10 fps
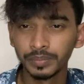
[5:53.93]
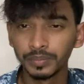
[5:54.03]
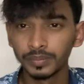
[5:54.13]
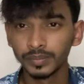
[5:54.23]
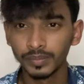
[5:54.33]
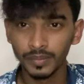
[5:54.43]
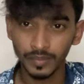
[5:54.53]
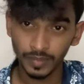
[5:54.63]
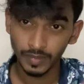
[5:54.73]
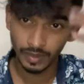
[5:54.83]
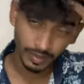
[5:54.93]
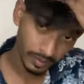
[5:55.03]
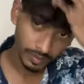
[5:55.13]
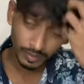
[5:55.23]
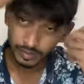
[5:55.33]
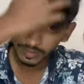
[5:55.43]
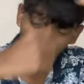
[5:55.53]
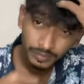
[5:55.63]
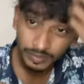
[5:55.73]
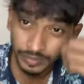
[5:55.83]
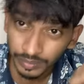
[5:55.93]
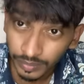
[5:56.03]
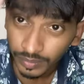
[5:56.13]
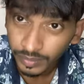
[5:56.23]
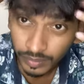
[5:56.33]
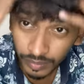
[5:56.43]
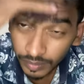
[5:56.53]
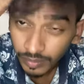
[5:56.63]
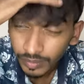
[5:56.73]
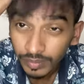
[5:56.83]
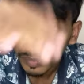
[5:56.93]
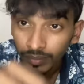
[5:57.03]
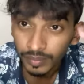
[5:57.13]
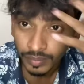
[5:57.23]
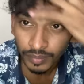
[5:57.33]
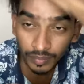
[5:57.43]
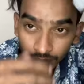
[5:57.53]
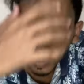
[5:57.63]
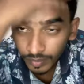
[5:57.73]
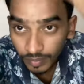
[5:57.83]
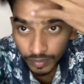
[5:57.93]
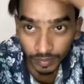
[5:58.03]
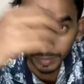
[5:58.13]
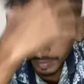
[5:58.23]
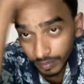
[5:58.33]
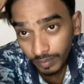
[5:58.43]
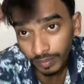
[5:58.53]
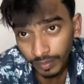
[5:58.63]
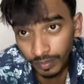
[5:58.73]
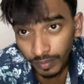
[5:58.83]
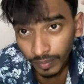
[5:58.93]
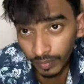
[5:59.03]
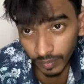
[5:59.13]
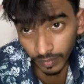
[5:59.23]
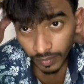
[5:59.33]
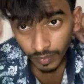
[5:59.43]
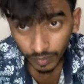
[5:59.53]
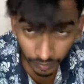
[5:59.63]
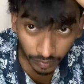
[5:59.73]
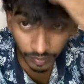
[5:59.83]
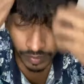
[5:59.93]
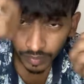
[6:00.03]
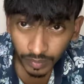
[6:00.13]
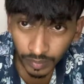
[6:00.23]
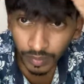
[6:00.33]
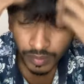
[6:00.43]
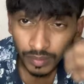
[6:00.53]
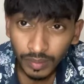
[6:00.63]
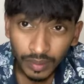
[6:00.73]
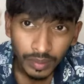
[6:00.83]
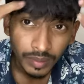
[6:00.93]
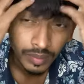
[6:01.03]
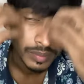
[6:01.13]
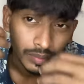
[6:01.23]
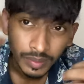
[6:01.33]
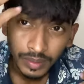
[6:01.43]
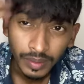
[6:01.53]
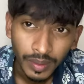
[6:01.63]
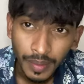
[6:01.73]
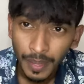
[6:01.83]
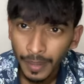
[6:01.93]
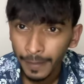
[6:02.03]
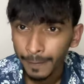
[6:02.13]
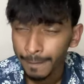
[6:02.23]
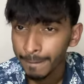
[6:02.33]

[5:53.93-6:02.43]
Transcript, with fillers: আমার চুল শুকানো শেষ এখন আমি চুলগুলো দেখতে পাচ্ছেন অলরেডি স্ট্রেট হয়ে গেছে আর জর্জর একেবারে সিল্কি হয়ে গেছে তাই ময়শ্চারাইজারটা দিছে এই জন্য সিল্কি হয়েছে যেহেতু আমার